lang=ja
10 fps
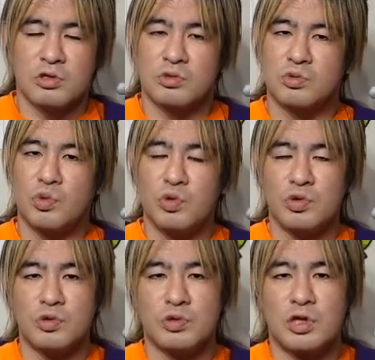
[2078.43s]
そう
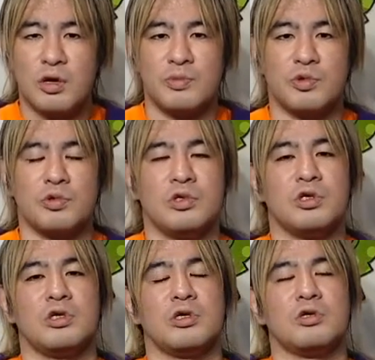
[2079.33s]
いうタイプの人
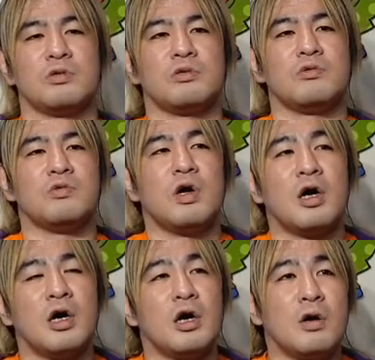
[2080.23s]
間
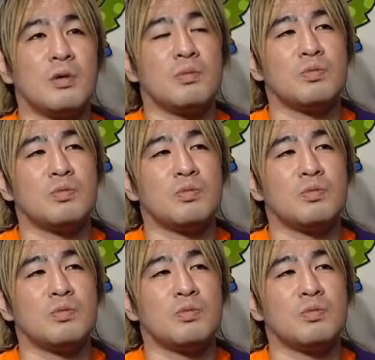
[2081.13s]
は